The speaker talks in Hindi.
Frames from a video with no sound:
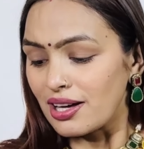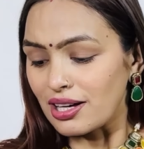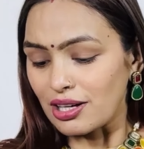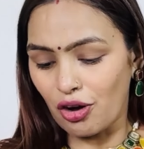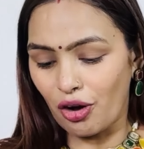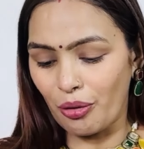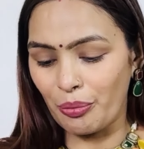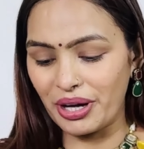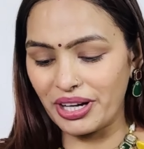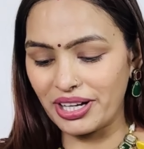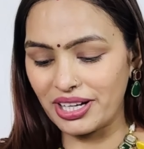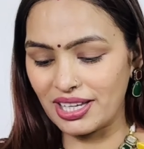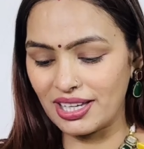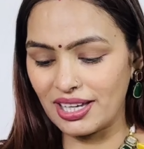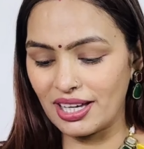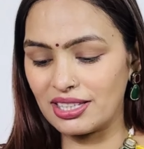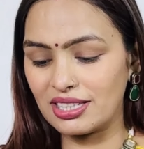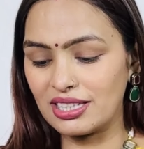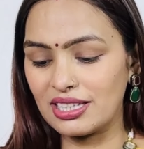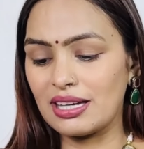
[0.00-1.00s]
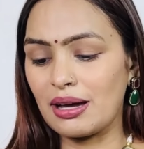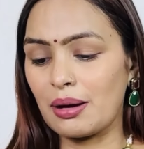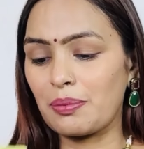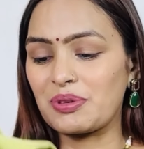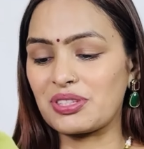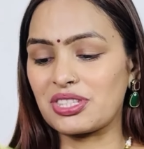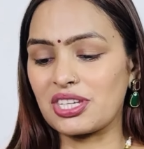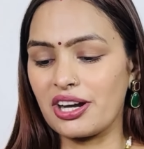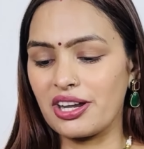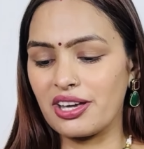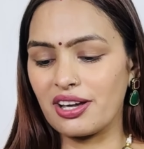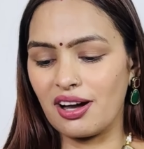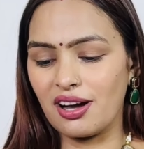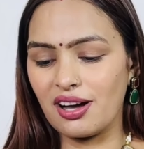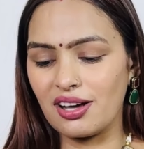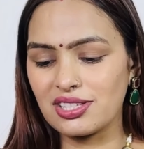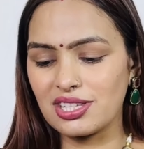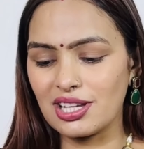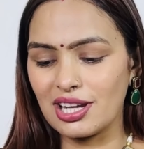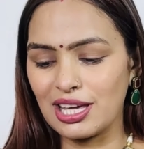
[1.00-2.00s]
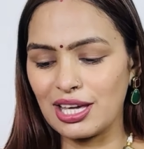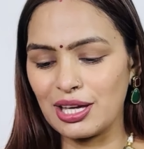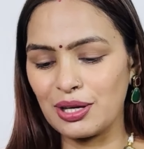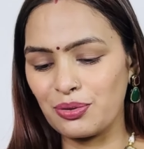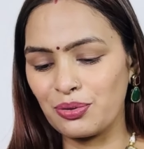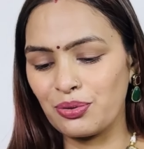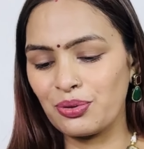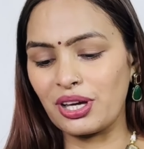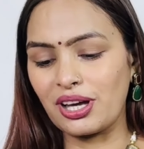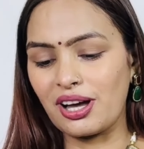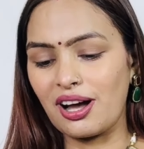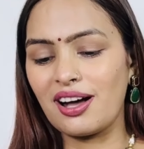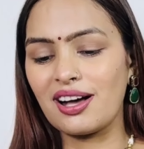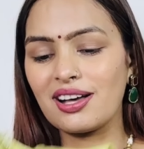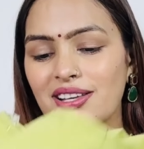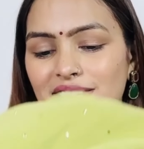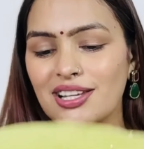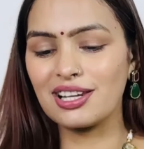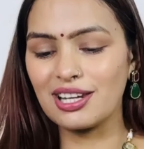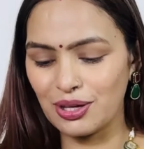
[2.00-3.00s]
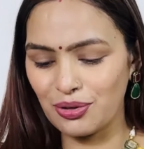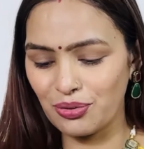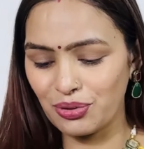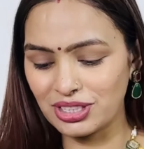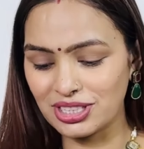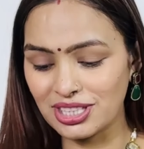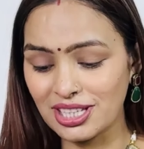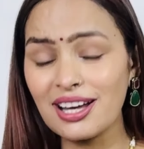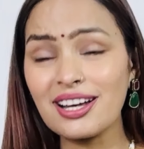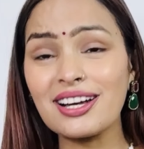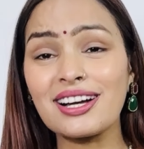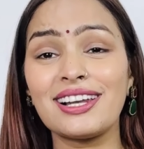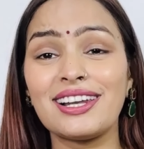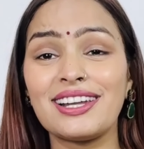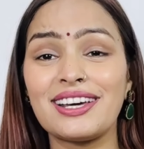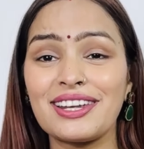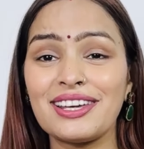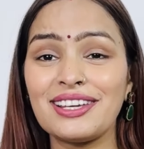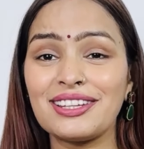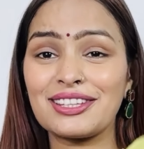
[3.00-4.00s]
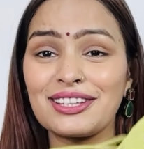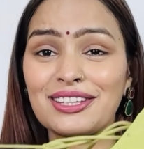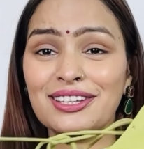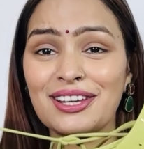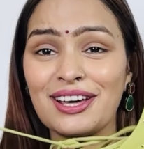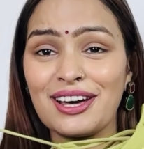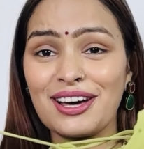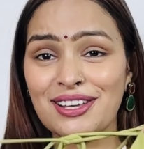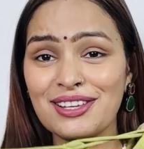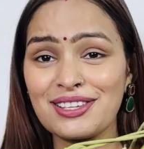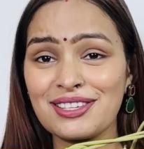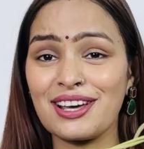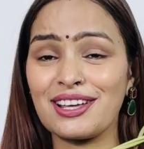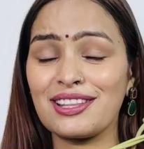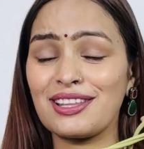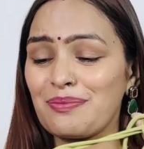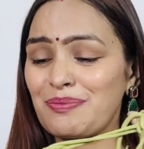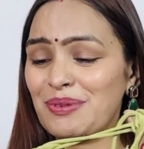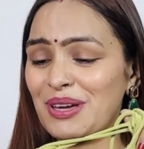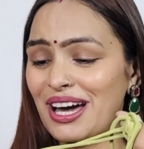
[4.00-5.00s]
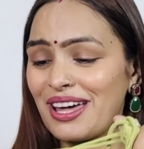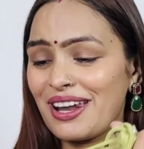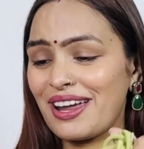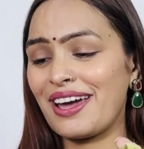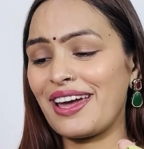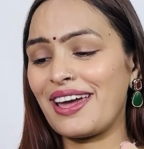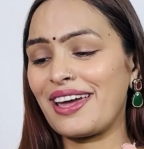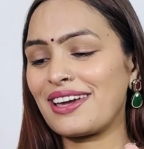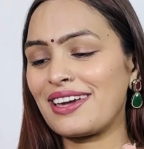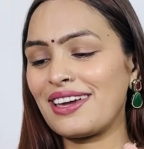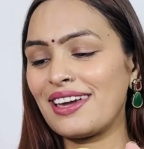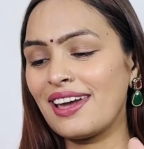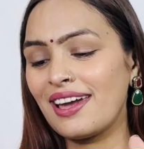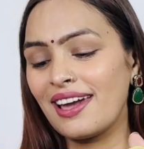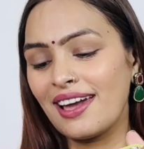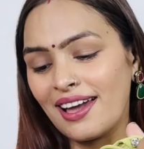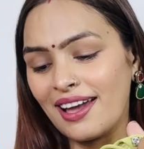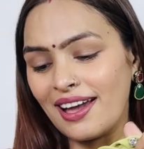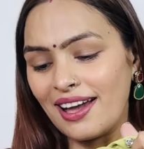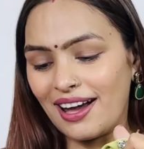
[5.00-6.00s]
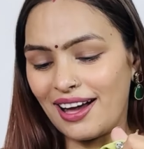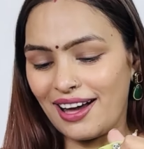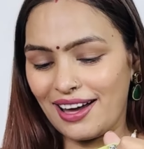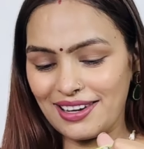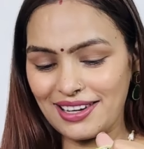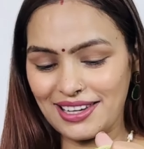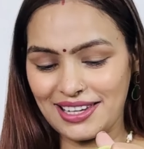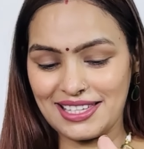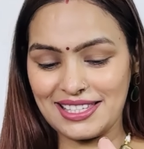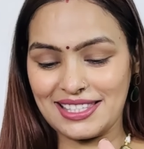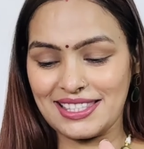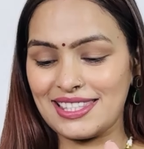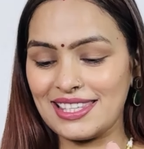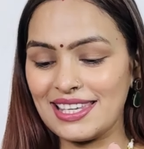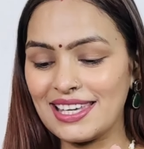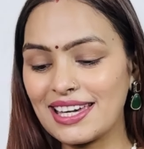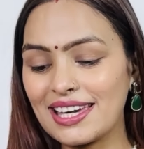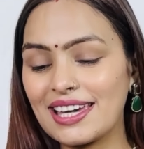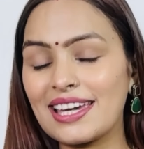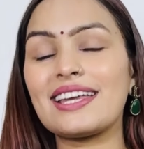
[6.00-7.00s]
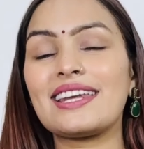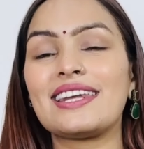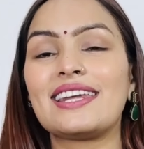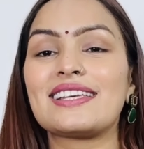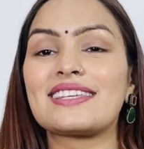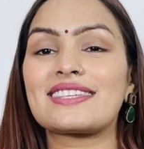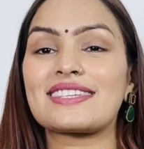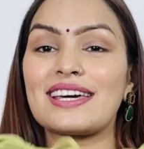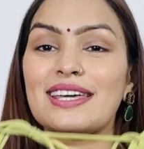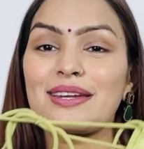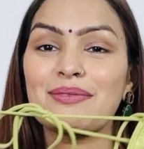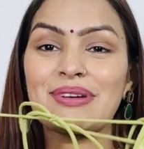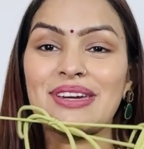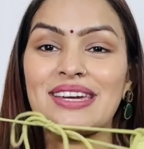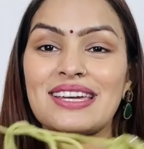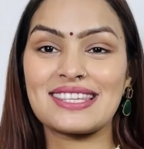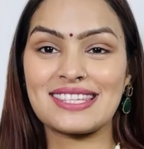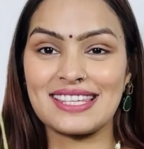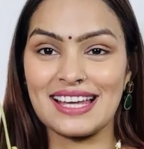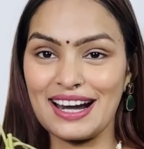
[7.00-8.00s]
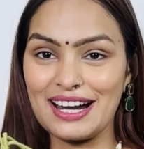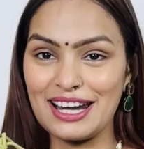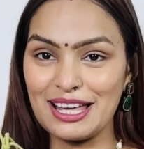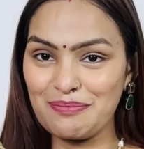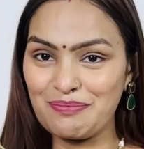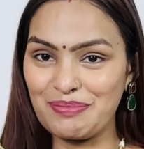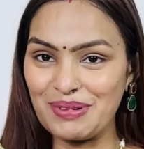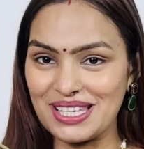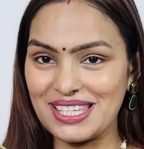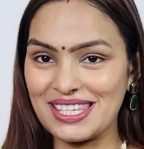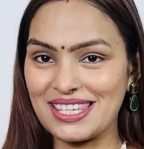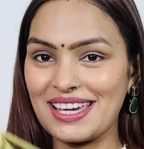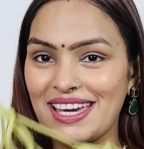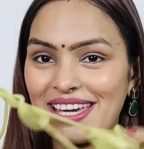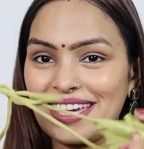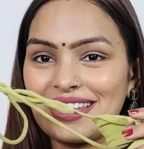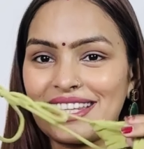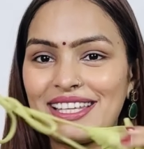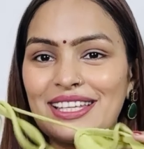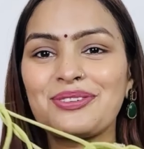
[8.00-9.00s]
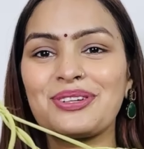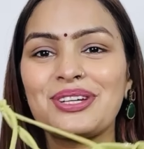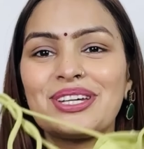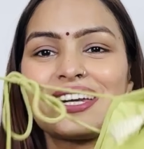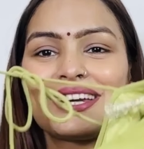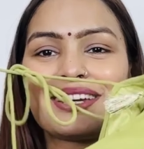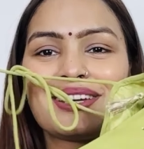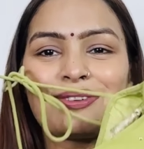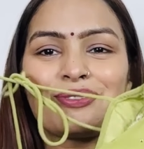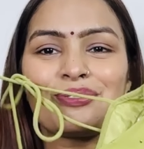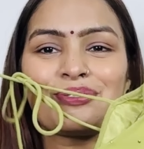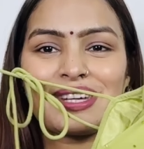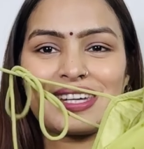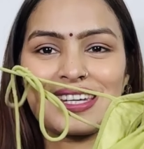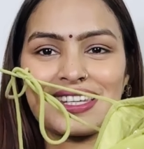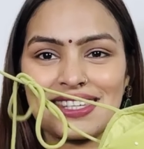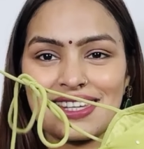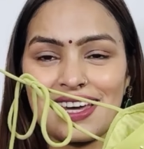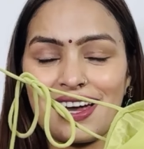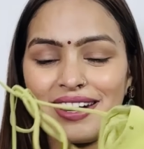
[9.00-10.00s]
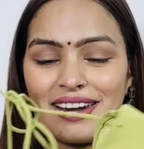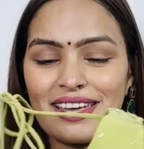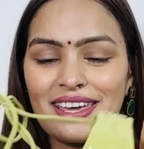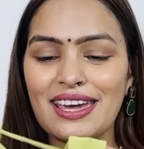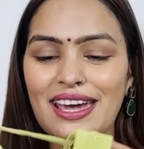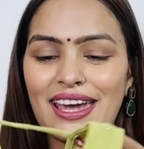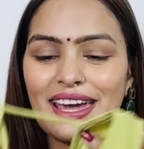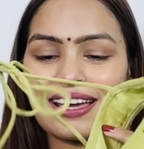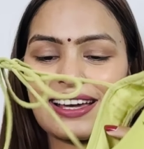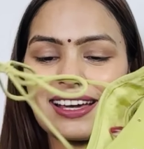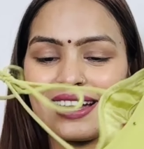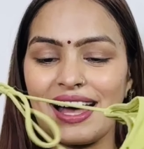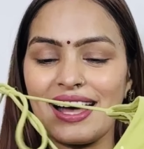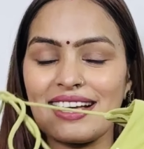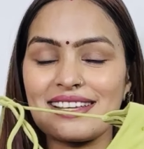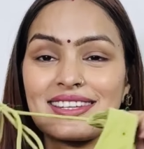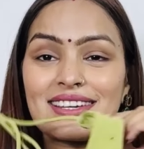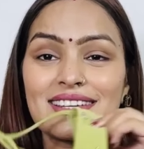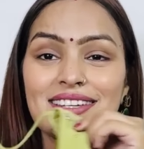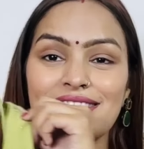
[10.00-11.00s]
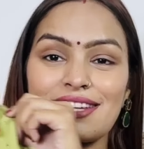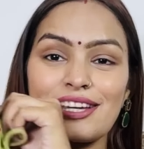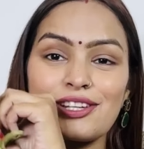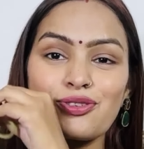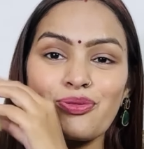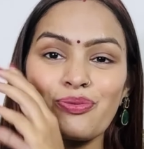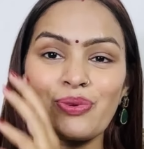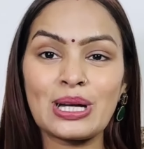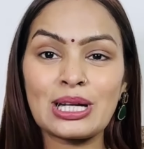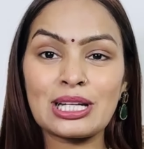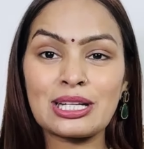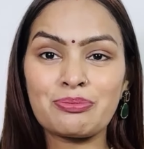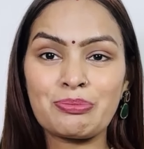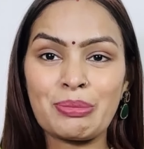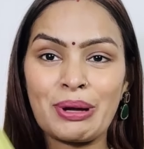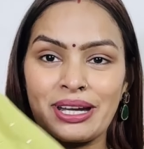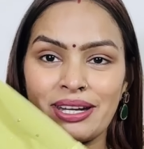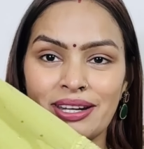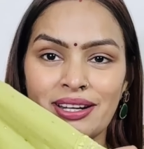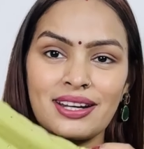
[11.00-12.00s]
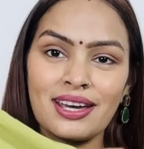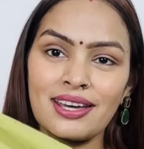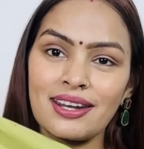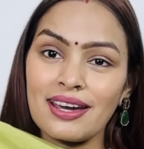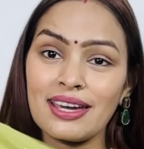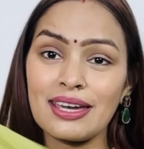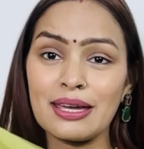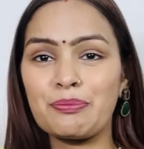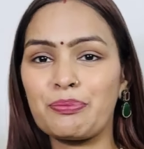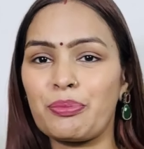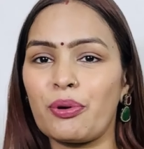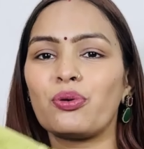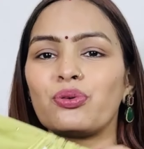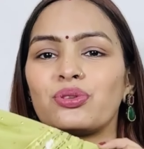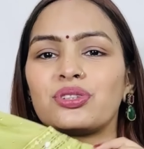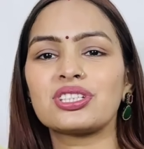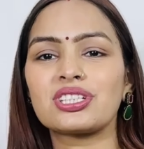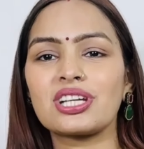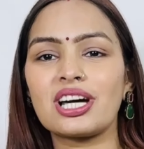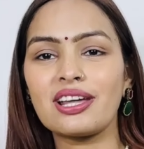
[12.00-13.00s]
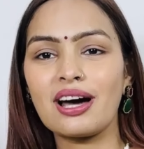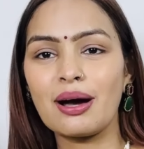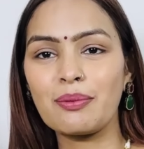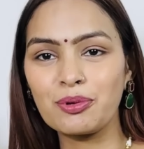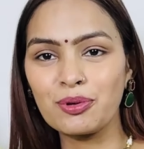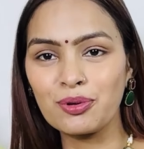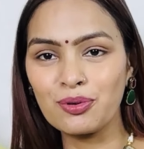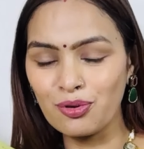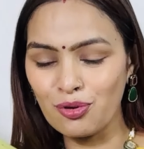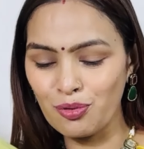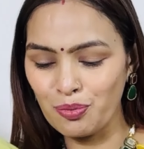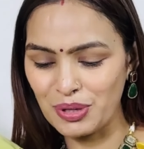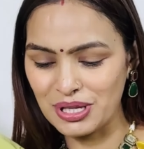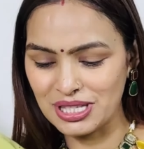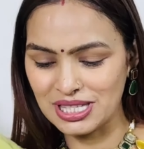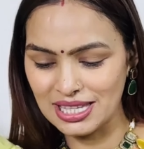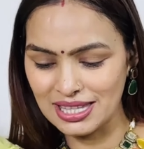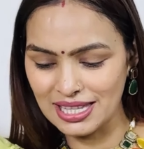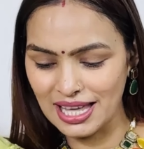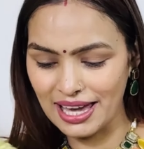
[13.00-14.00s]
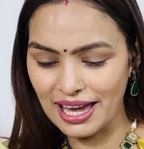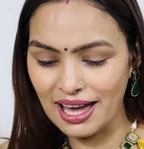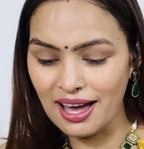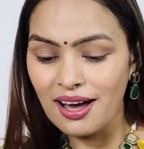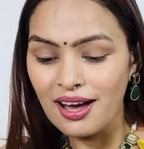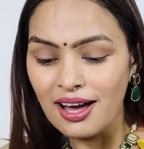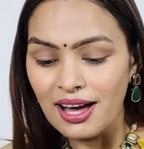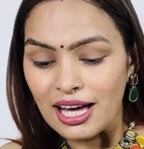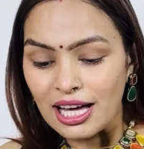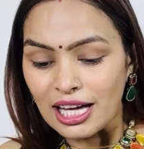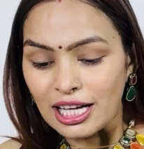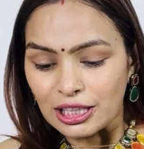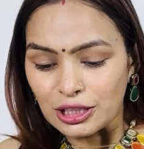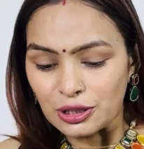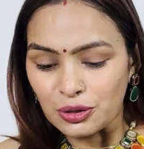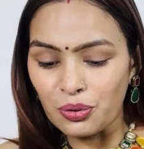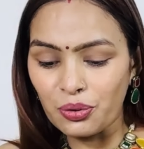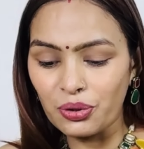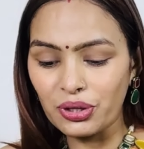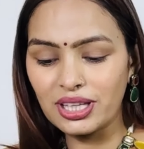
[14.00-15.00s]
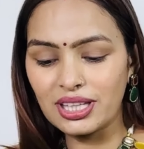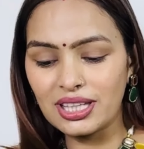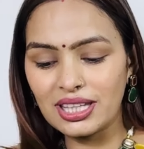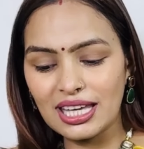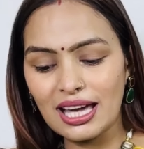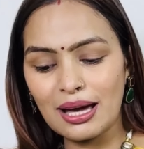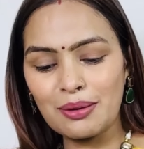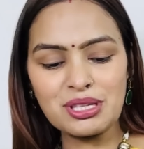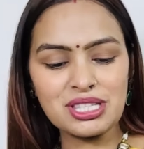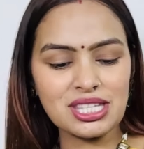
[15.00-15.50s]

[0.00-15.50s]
कमेंट किया दी आपने साड़ी कहाँ से लिए हो ये कहाँ से लिए हो इसका कलर ही इतना ज़्यादा प्यारा है कि हर किसी की नज़र में ये साड़ी बस गई थी तो ये रेडी टू वेयर साड़ी है खासकर इसका जो बेल्ट पैटर्न है ना ये बहुत ही ज़्यादा आप लोगों को पसंद आया तो इंडिया में